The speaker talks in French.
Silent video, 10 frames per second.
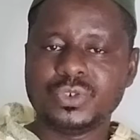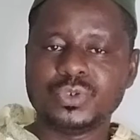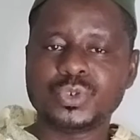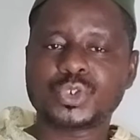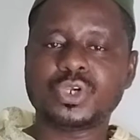
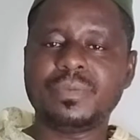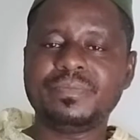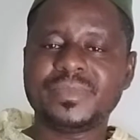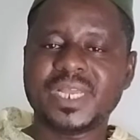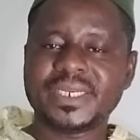Nous
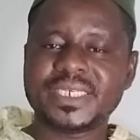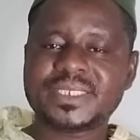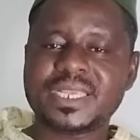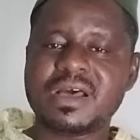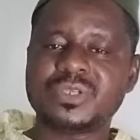sommes dans des
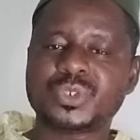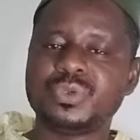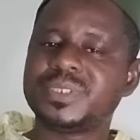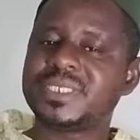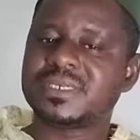séances
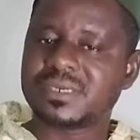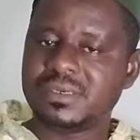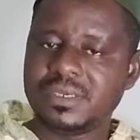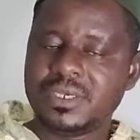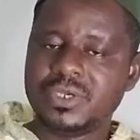de
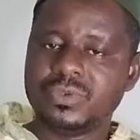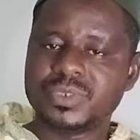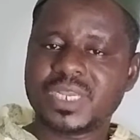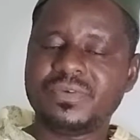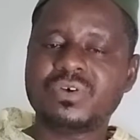zikr.
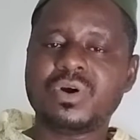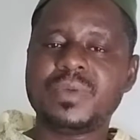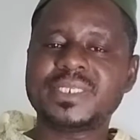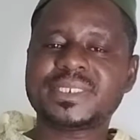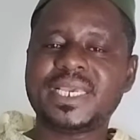Nous avons
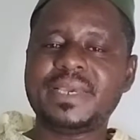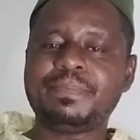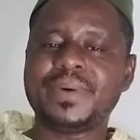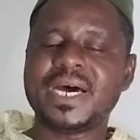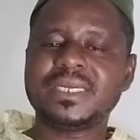commencé
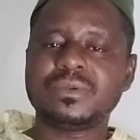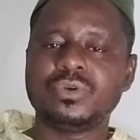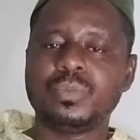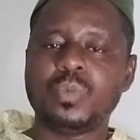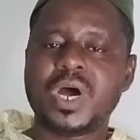par
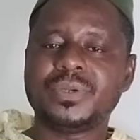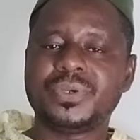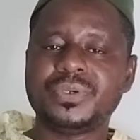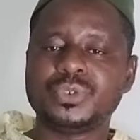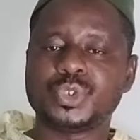le mois
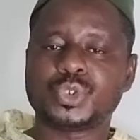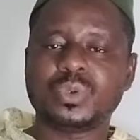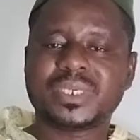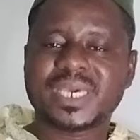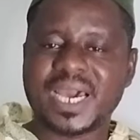de
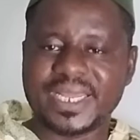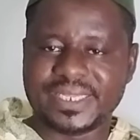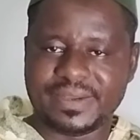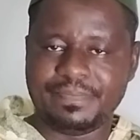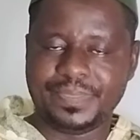
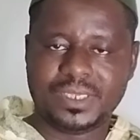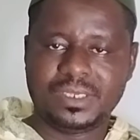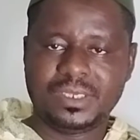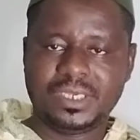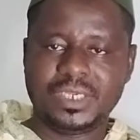Zulqa'ada
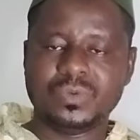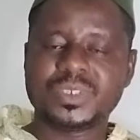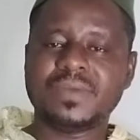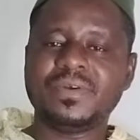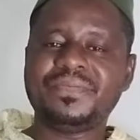et
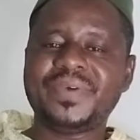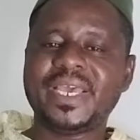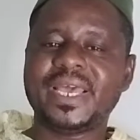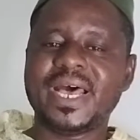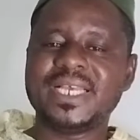nous avons
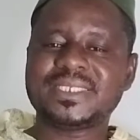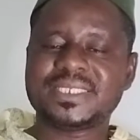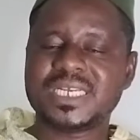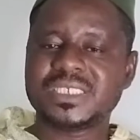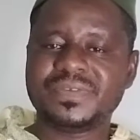fait
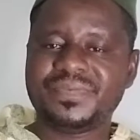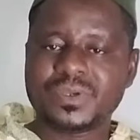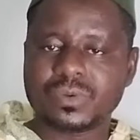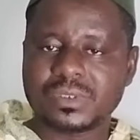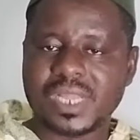
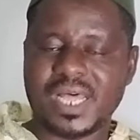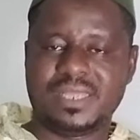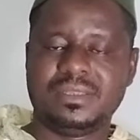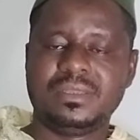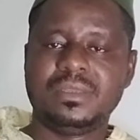
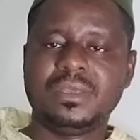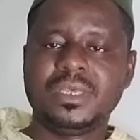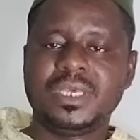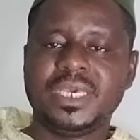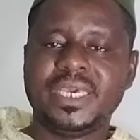Astaghfirullah,
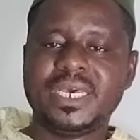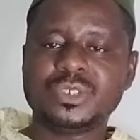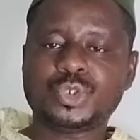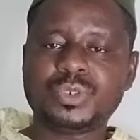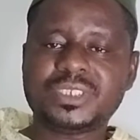et
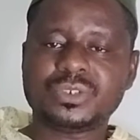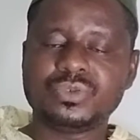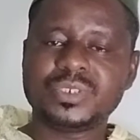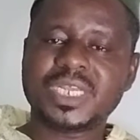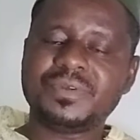ensuite,
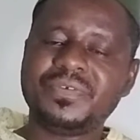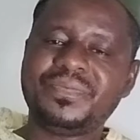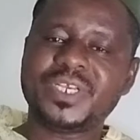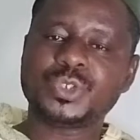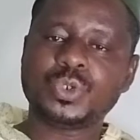nous avons
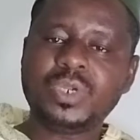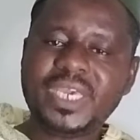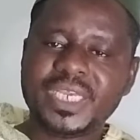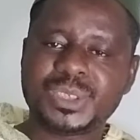fait Zul